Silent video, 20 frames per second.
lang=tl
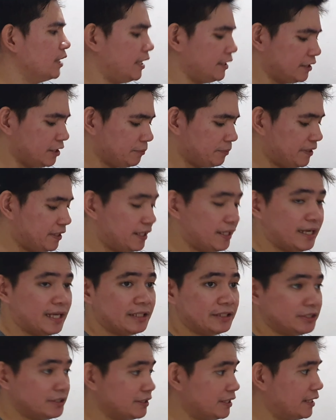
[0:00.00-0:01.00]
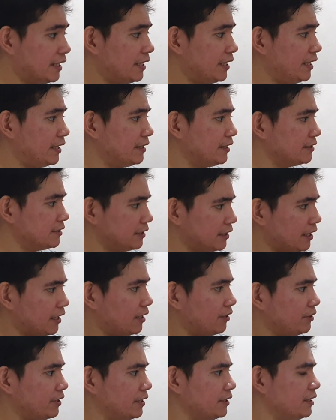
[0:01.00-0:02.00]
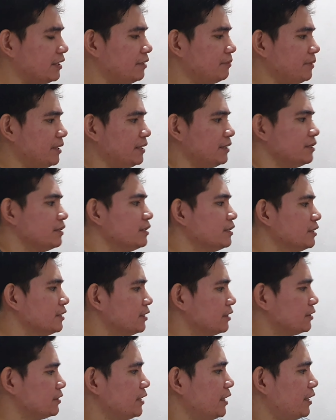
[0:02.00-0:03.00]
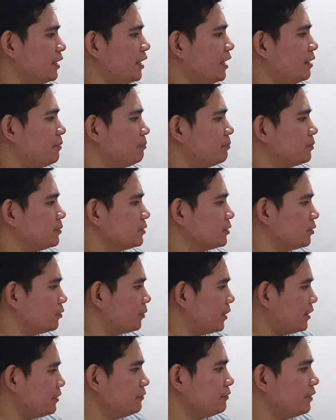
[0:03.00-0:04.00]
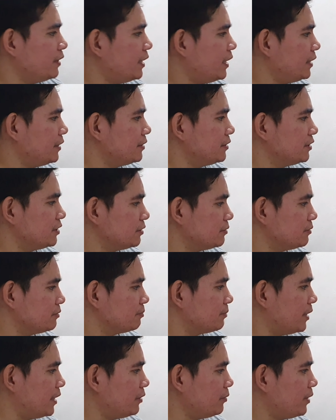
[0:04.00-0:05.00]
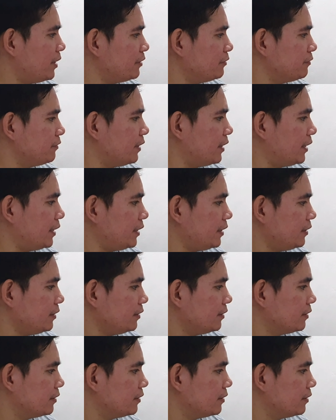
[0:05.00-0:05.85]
I think pwede natin siya tanggalin kasi nakakonect na naman. Set up. So, Wi-Fi. This is my Wi-Fi.